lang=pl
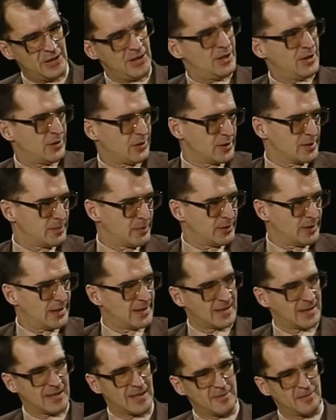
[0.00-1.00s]

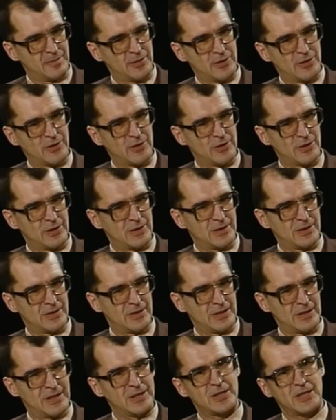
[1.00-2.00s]
gospodarka, bo e,
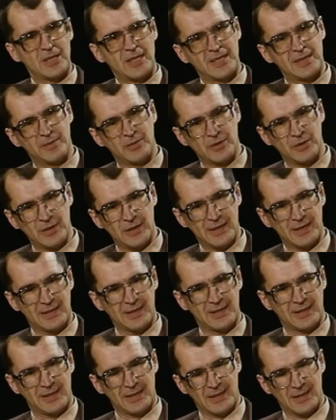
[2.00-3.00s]
Jerzy Eismont
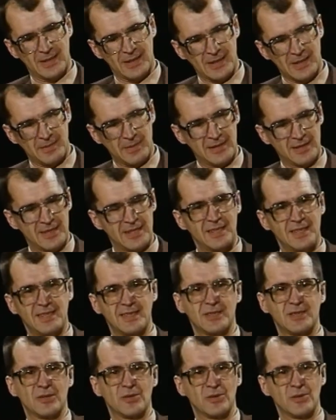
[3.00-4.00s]
jest e,
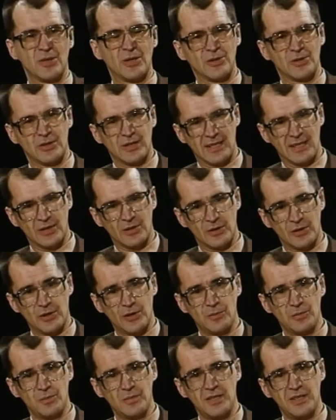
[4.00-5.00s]
specjalistą od
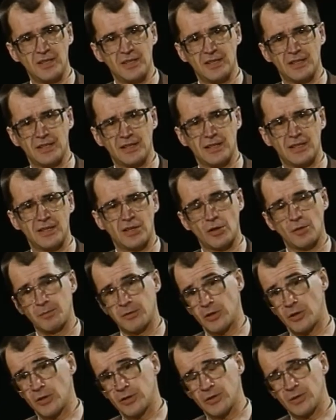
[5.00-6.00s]
ekonomii. E,
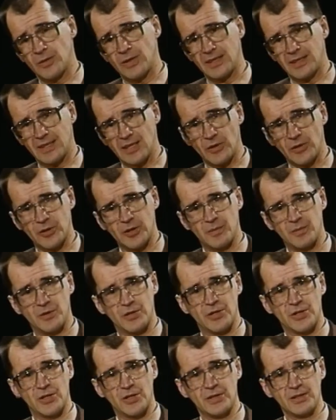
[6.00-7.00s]
przychodzą lata
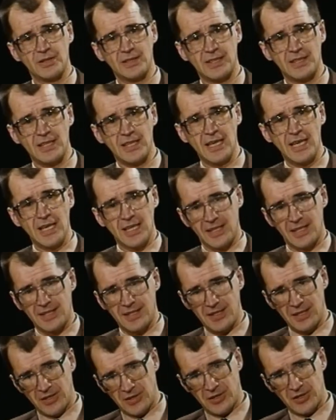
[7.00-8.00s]
80., jest
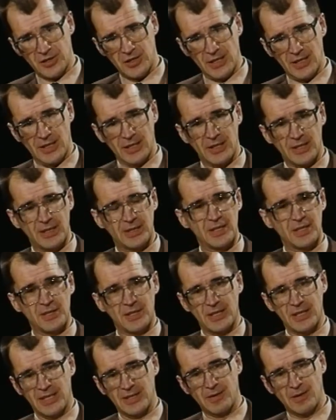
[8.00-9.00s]
ich trzech. Jeden się
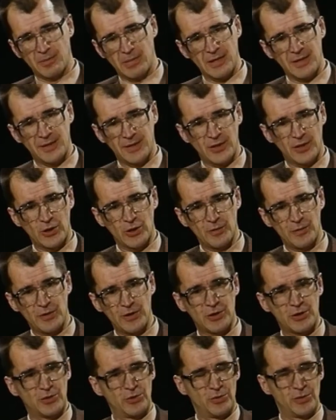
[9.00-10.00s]
nazywa
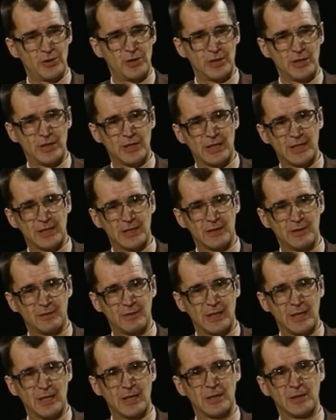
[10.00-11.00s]
Balcerowicz, drugi się
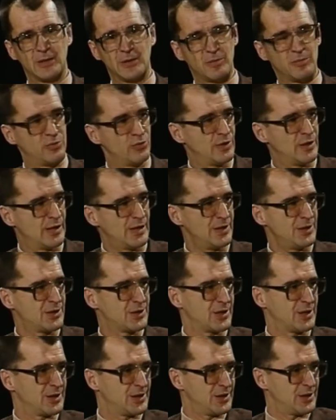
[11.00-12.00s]
nazywa Bugaj,
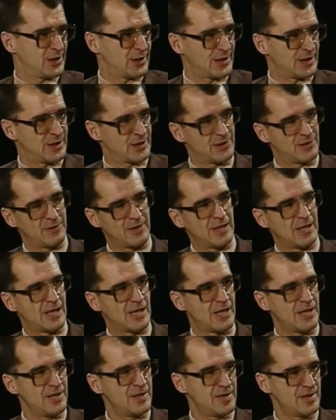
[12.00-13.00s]
trzeci się nazywa
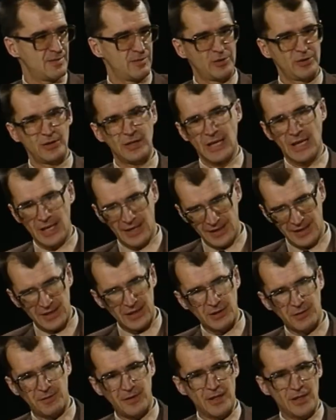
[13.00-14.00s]
Eismont. Jest
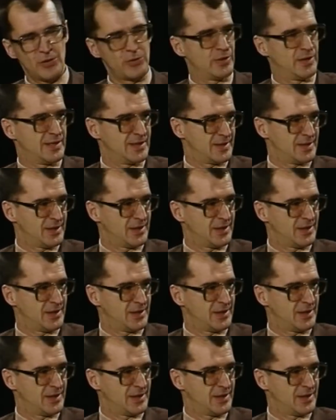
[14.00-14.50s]
ich wielu, jest ich